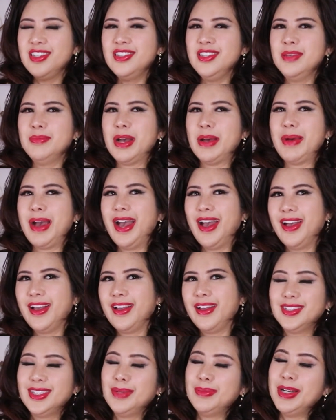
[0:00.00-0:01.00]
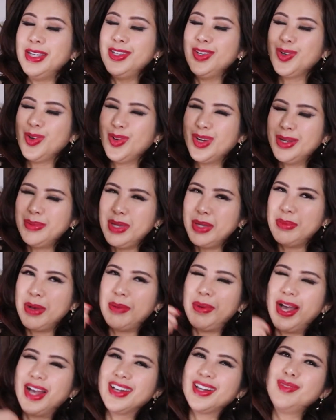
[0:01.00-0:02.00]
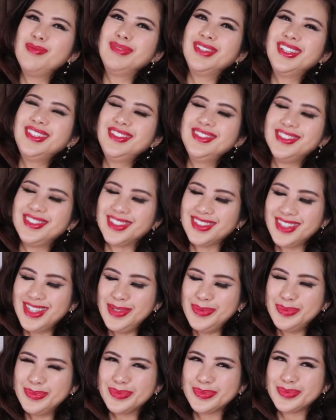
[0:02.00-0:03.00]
chiến với bà ba là bởi vì cô đã bị bà ba công kích trực tiếp